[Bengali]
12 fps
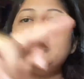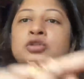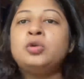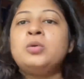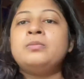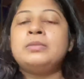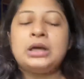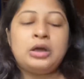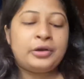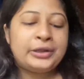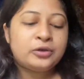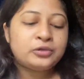তো
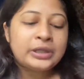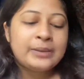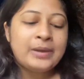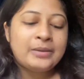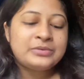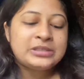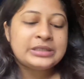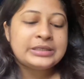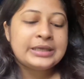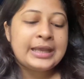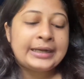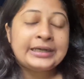অনেকক্ষণ থেকে ভাবছি
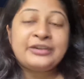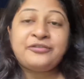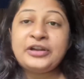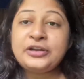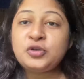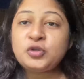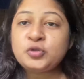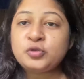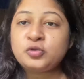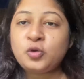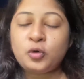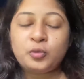যে একটা ভিডিও
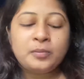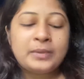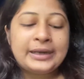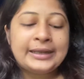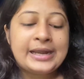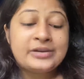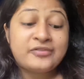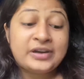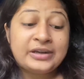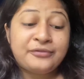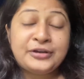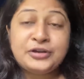শ্যুট করব মানে গেট
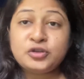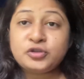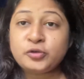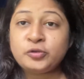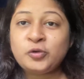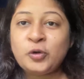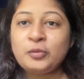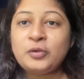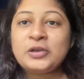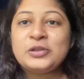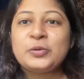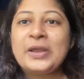রেডি ভিডিও শ্যুট করব
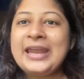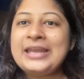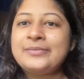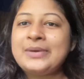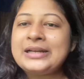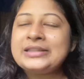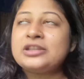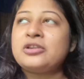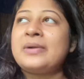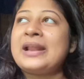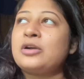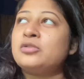কিন্তু এই বাড়িতে তো
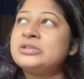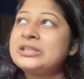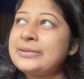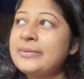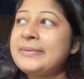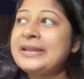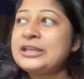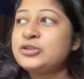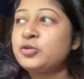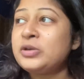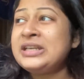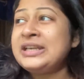আমার এখন সেইভাবে
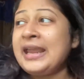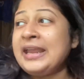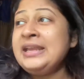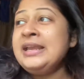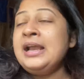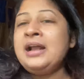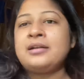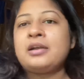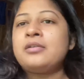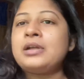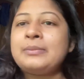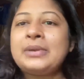কিছুই নেই
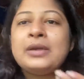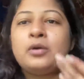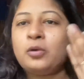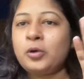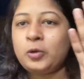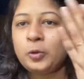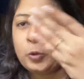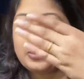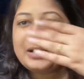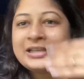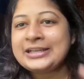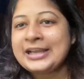কারণ আমি ওই
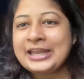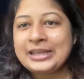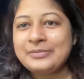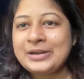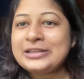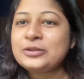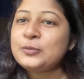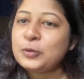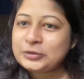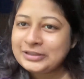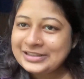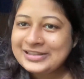বাড়ি থেকে এই বাড়ি তো
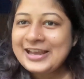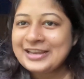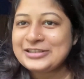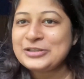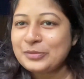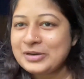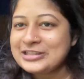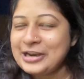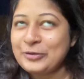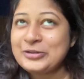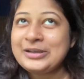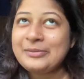প্রতিদিনই আসি তোমরা
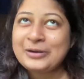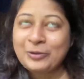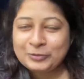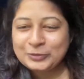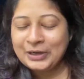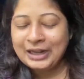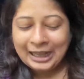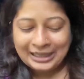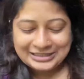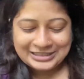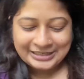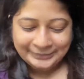জানোই যে আমার কতটা
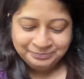কাছে